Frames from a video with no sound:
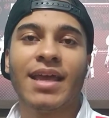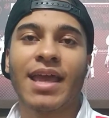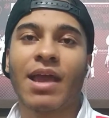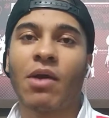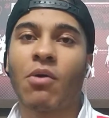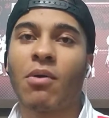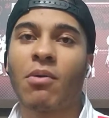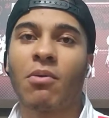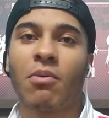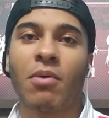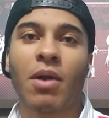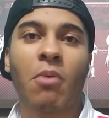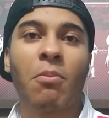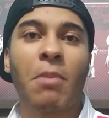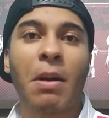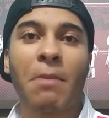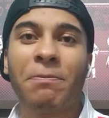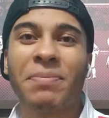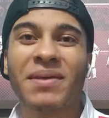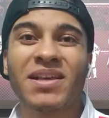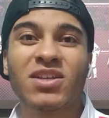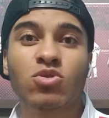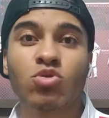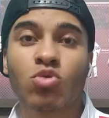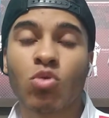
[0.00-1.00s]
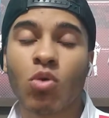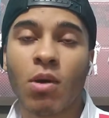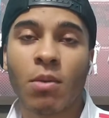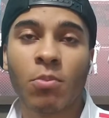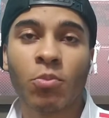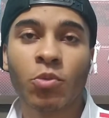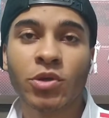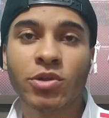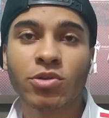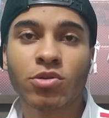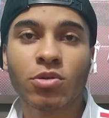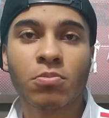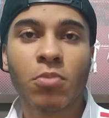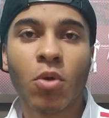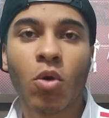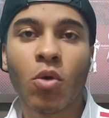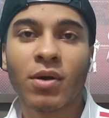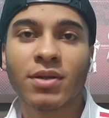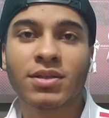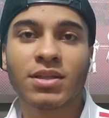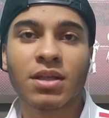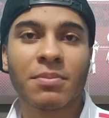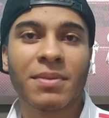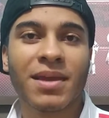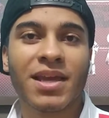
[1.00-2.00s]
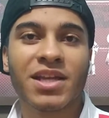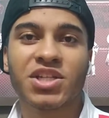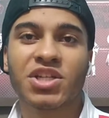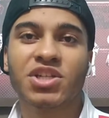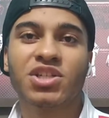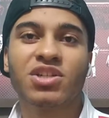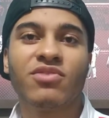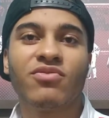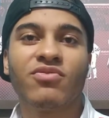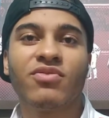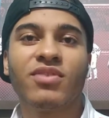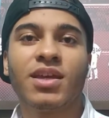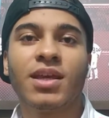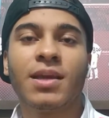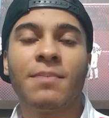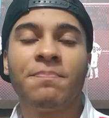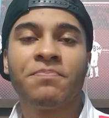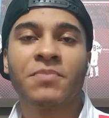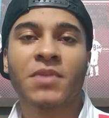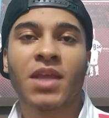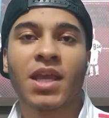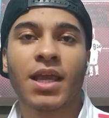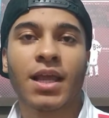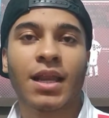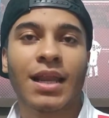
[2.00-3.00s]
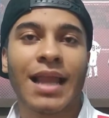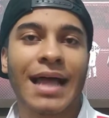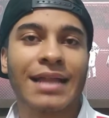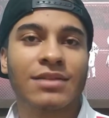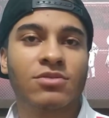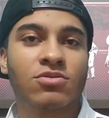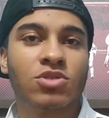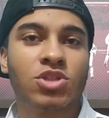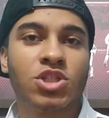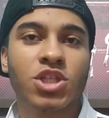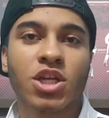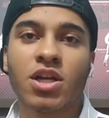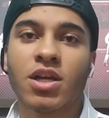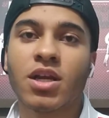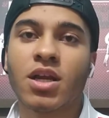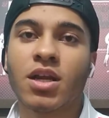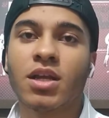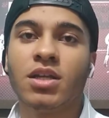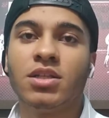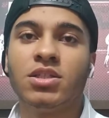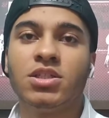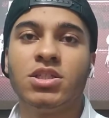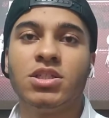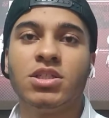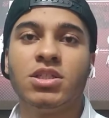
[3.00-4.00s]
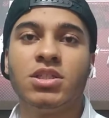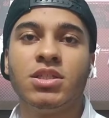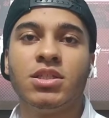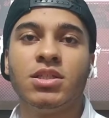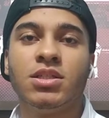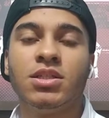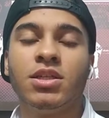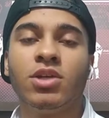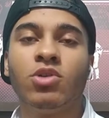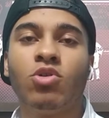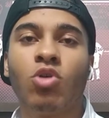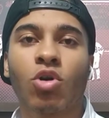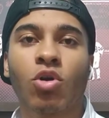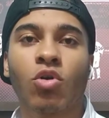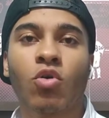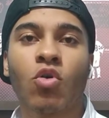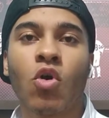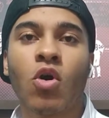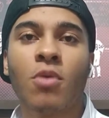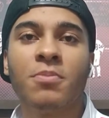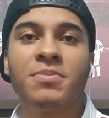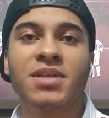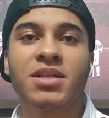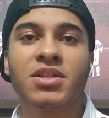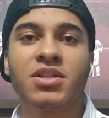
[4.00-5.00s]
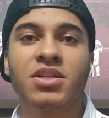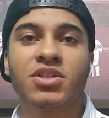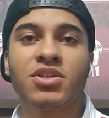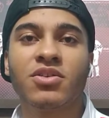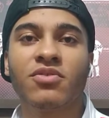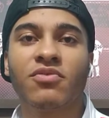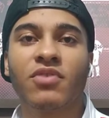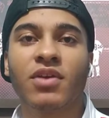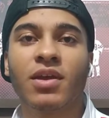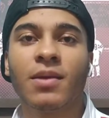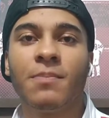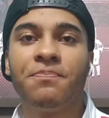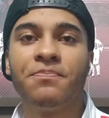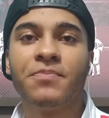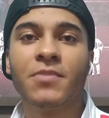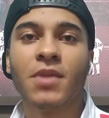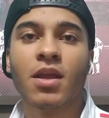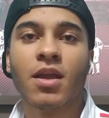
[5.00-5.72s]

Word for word: é, um, é uma pessoa muito boa também, a gente vê relatos de, de Igor Gomes, a gente vê